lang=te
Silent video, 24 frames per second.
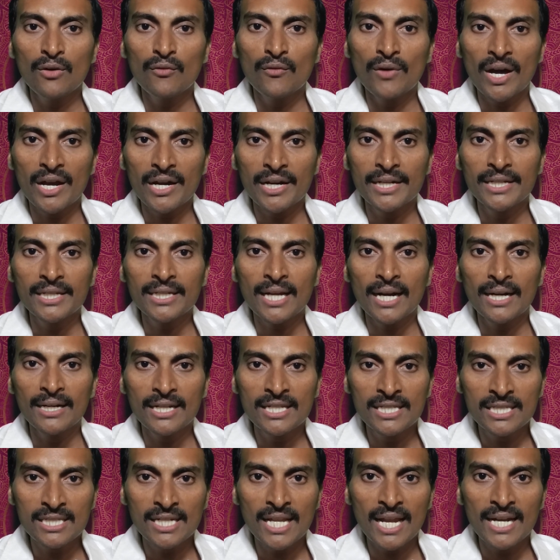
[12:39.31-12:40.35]
వారిని
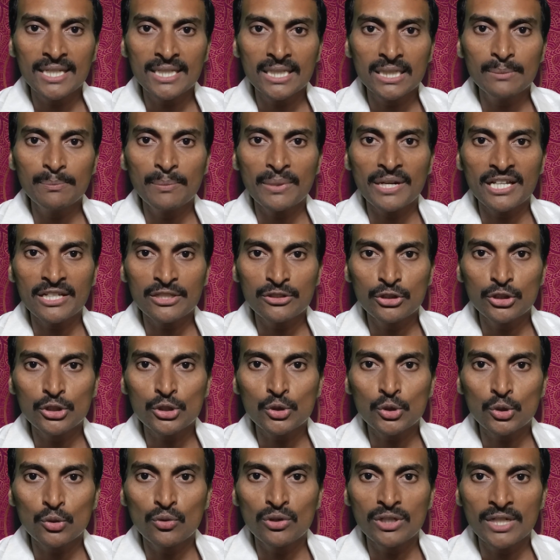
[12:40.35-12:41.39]
ఖండించడానికి
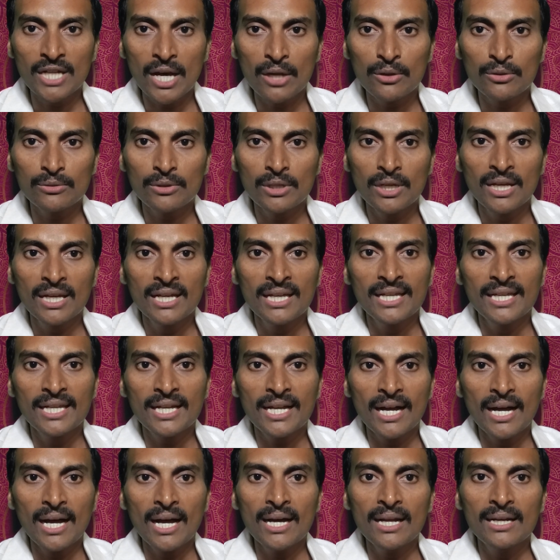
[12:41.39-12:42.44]
ప్రయత్నిస్తూ ఉంటారు
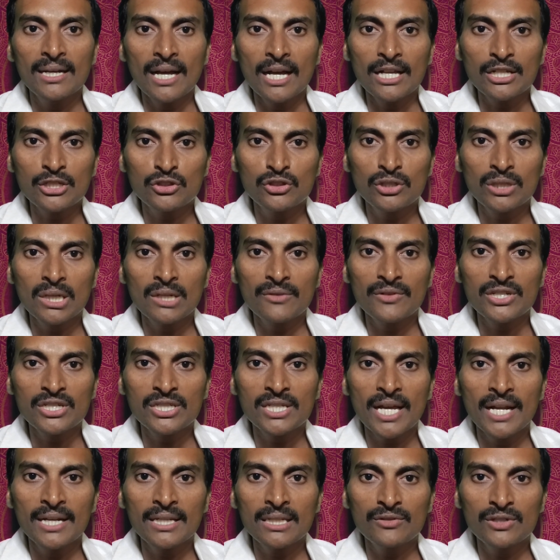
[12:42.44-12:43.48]
ఇక నాస్తికుల
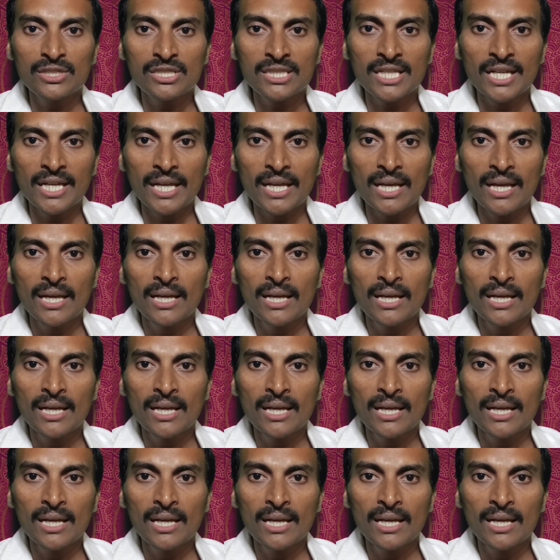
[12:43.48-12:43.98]
విషయానికి వస్తే